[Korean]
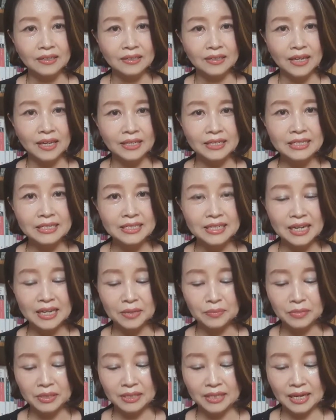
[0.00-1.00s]
예,
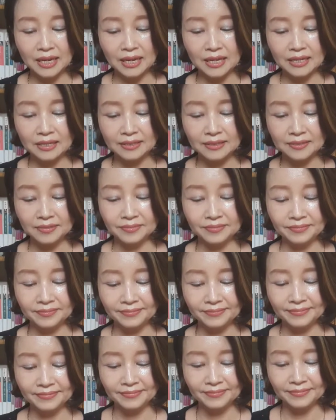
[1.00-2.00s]
1장입니다.
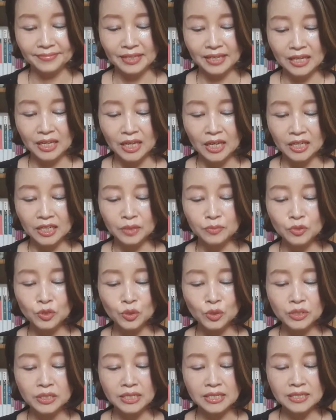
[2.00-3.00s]

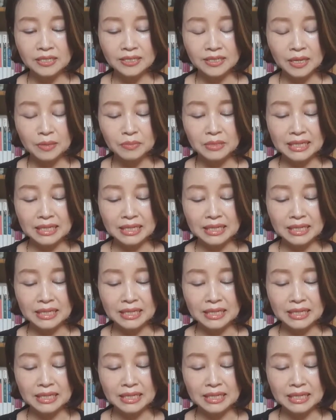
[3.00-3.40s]
금융 시스템